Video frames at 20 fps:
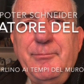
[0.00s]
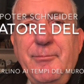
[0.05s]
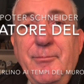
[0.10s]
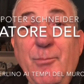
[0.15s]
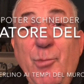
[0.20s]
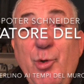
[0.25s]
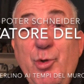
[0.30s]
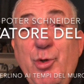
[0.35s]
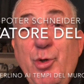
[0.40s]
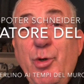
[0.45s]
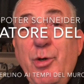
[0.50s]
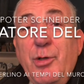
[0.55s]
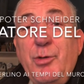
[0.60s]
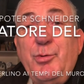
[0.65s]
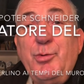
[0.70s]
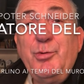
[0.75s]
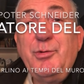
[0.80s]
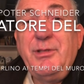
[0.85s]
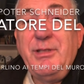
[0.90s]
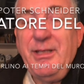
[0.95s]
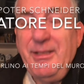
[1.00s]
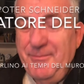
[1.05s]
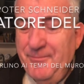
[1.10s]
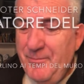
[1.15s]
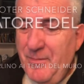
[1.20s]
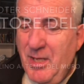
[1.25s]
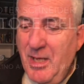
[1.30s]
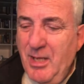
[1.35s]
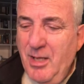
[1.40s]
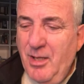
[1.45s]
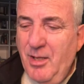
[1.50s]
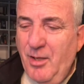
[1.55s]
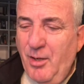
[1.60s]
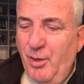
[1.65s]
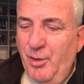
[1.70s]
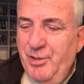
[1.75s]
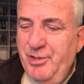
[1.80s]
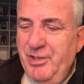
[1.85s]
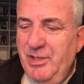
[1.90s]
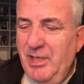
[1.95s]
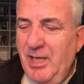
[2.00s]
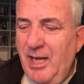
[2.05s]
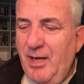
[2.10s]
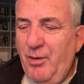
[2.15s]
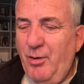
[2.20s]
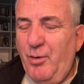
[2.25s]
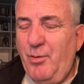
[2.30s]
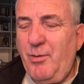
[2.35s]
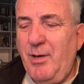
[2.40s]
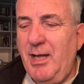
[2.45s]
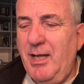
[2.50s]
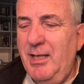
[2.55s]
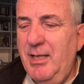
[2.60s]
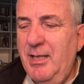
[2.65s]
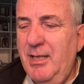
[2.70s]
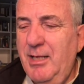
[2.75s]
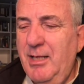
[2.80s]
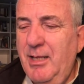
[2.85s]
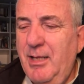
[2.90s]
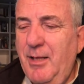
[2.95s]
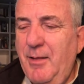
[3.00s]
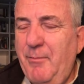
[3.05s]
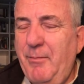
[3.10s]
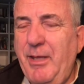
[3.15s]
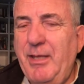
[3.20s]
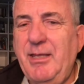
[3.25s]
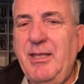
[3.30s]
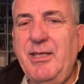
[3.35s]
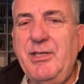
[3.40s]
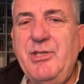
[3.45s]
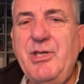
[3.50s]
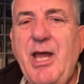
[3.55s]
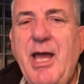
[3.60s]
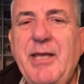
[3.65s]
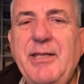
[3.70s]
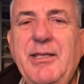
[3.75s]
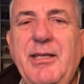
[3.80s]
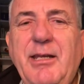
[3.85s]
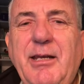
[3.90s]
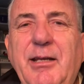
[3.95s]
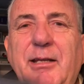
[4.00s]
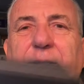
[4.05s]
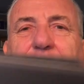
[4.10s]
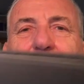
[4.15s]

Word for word: Buongiorno a tutti. Oggi eccolo qua, Peter Schneider,